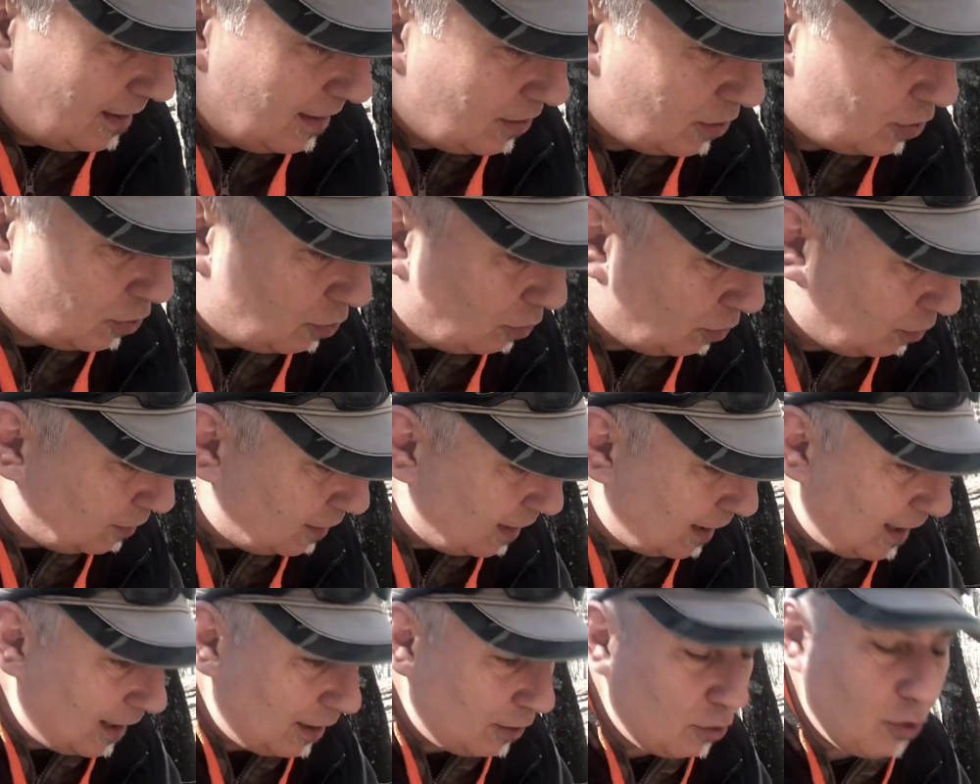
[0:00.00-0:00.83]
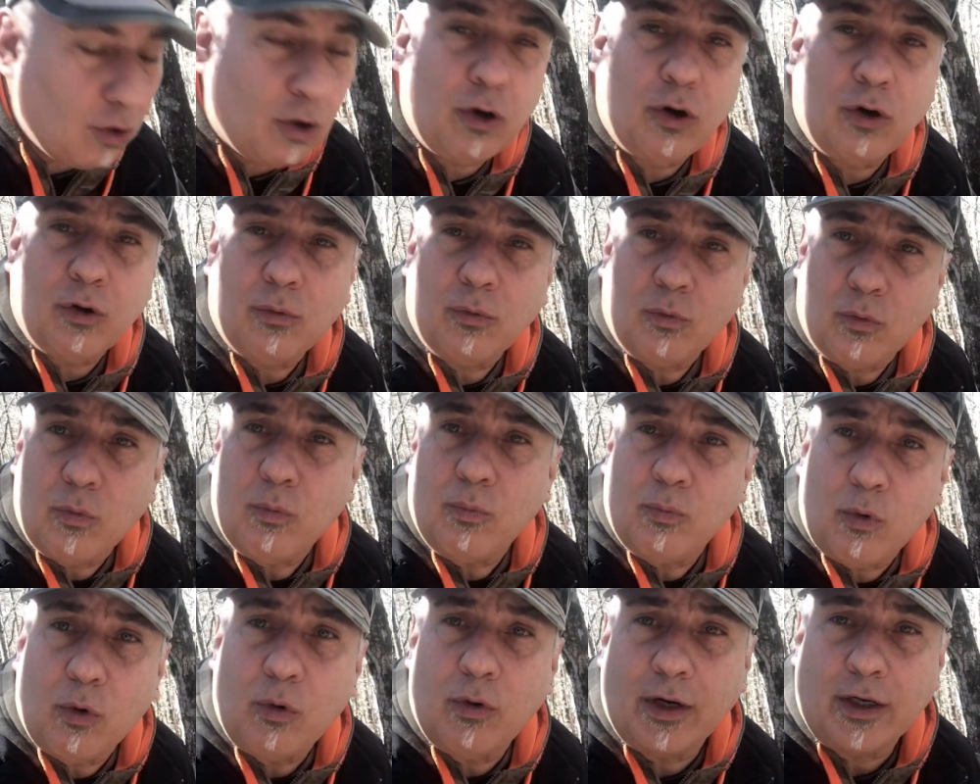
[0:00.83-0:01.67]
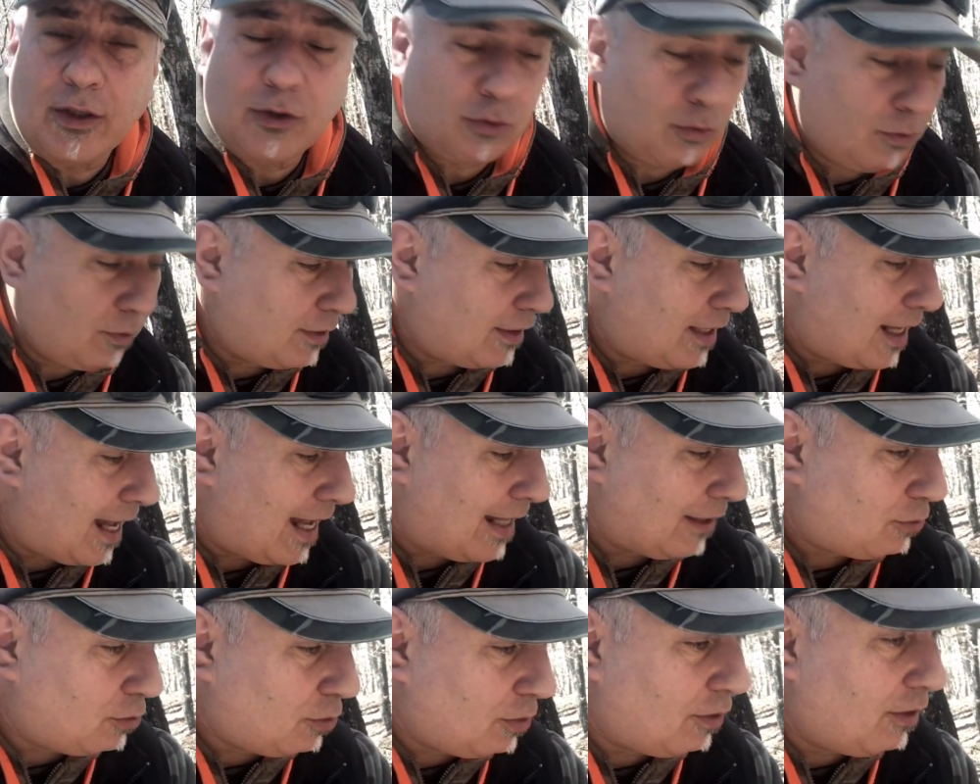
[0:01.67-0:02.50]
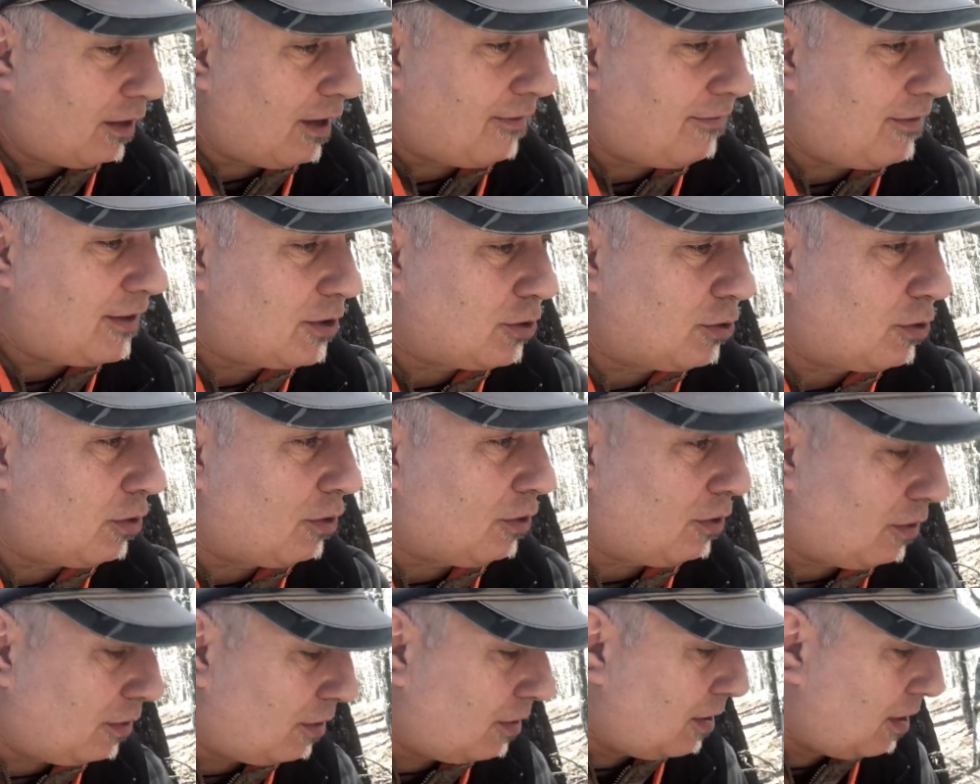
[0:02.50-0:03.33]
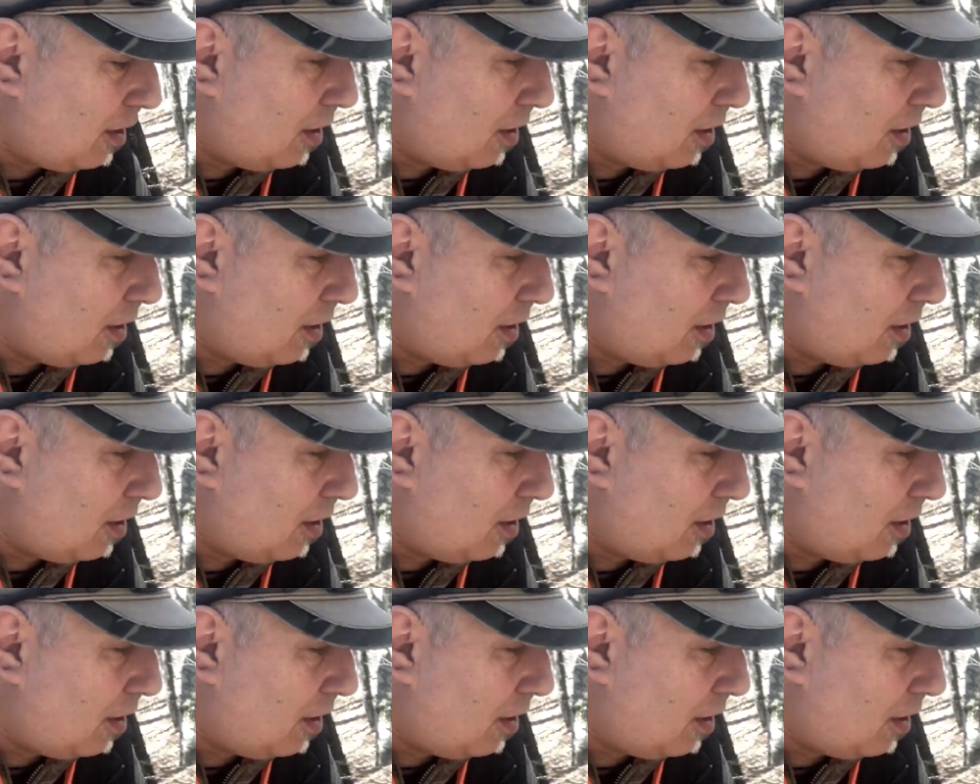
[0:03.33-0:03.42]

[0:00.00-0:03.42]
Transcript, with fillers: sto ottenendo un buon risultato e vi sto,